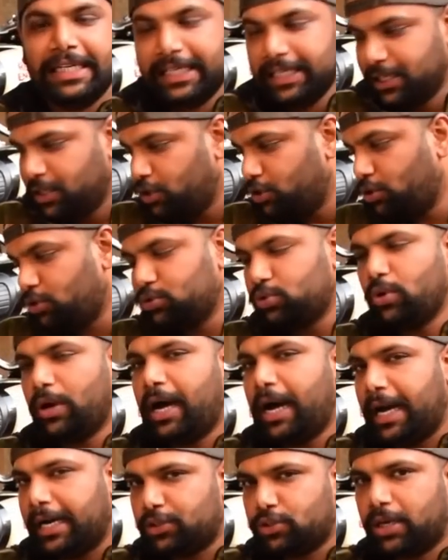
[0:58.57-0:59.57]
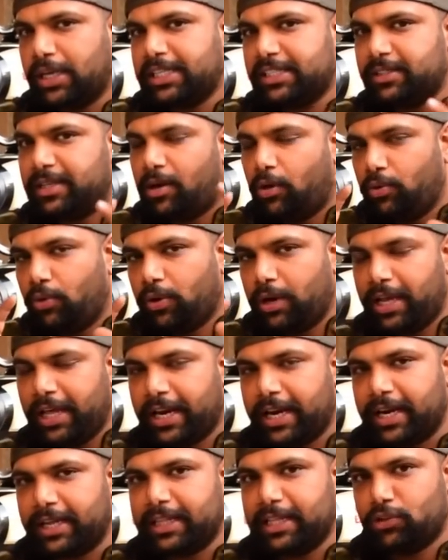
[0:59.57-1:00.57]
हैं तो दोस्तों आज थोड़ा इस डाउट को
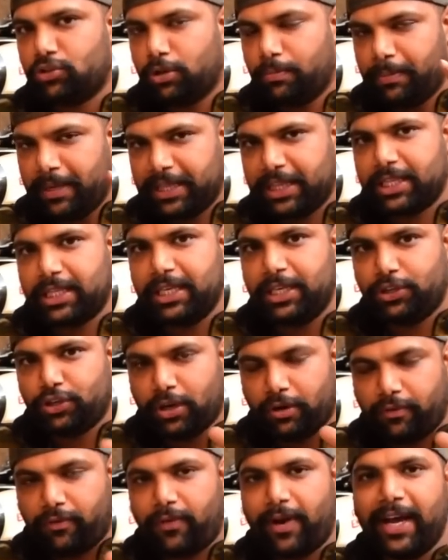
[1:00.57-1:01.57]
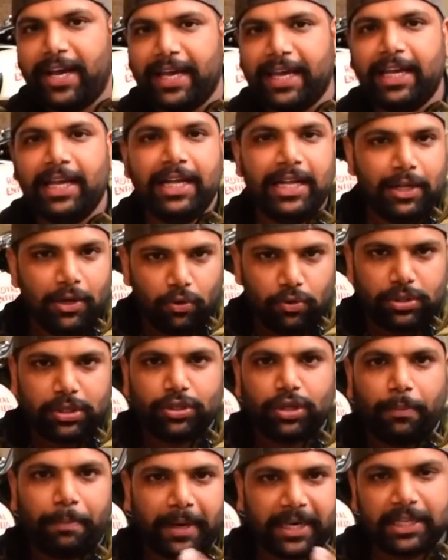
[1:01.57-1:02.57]
क्लियर करते हैं थोड़ा मिथ ये जो अफवाहें हैं
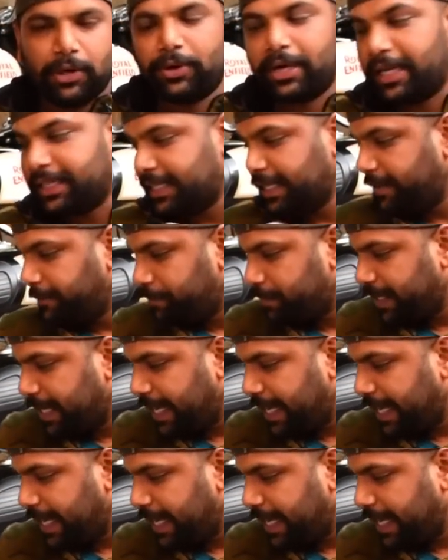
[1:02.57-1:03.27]
उससे थोड़ा पर्दा उठाते हैं